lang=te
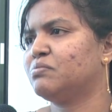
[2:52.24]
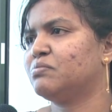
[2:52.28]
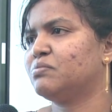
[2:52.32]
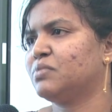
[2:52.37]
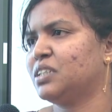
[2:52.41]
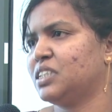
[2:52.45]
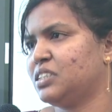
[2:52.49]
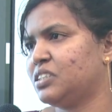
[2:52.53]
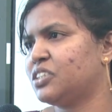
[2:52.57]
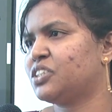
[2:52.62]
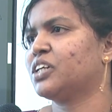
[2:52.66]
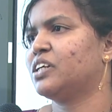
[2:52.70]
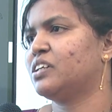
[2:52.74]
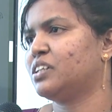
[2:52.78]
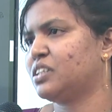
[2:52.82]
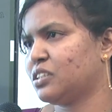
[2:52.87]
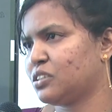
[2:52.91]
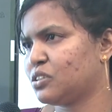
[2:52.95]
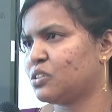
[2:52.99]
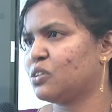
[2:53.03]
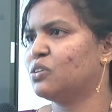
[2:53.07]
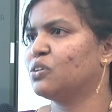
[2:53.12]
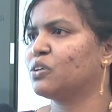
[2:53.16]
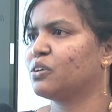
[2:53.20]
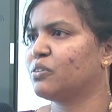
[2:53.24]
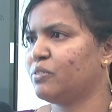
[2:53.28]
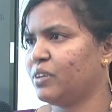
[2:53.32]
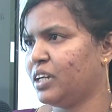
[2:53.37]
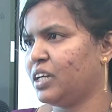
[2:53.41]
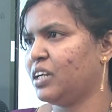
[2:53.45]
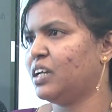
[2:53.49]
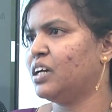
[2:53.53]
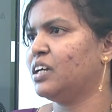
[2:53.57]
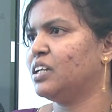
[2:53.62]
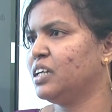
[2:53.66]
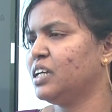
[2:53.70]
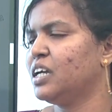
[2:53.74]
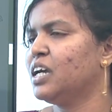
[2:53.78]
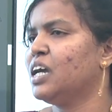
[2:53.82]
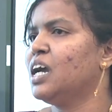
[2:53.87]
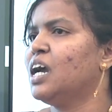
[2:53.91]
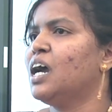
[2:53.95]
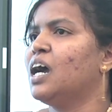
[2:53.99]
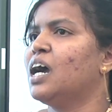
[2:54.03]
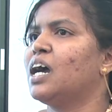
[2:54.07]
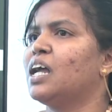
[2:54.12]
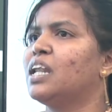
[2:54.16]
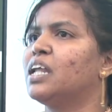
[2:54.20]
మంచి షెల్టర్స్లోకి వెళ్ళాలి
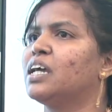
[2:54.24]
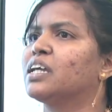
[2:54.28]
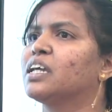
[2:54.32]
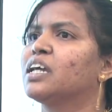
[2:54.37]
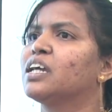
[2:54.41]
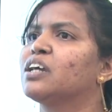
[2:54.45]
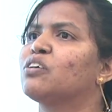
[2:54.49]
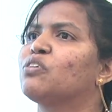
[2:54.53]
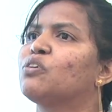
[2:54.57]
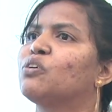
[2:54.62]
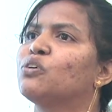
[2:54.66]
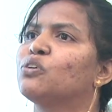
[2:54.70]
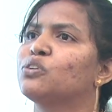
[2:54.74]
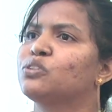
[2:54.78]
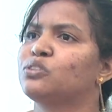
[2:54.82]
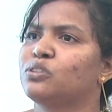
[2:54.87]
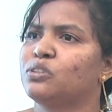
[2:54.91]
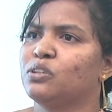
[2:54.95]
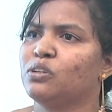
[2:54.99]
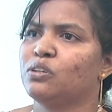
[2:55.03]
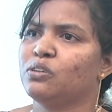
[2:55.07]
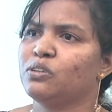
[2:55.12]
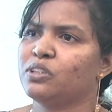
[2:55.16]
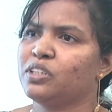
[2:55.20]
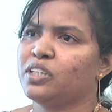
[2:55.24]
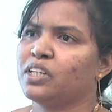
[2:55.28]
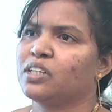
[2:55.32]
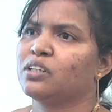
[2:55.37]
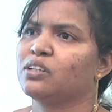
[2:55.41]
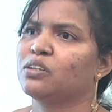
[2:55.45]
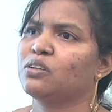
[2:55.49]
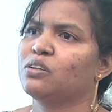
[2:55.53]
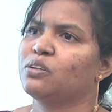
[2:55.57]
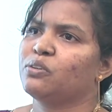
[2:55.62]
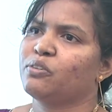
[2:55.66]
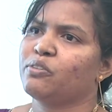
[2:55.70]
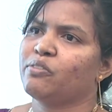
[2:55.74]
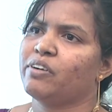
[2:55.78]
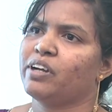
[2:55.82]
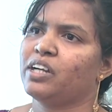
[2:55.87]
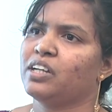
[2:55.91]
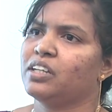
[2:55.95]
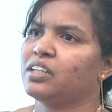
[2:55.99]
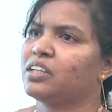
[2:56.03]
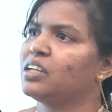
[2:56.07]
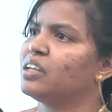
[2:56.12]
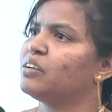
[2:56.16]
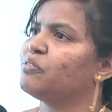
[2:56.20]
అలాగే కోస్ట్లో దగ్గరలో ఉన్న
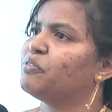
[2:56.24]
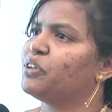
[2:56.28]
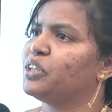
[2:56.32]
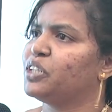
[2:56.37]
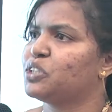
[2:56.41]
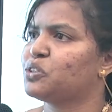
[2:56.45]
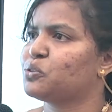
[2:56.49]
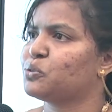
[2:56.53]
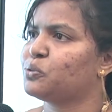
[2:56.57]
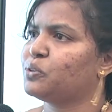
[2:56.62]
వాళ్ళకి విండ్స్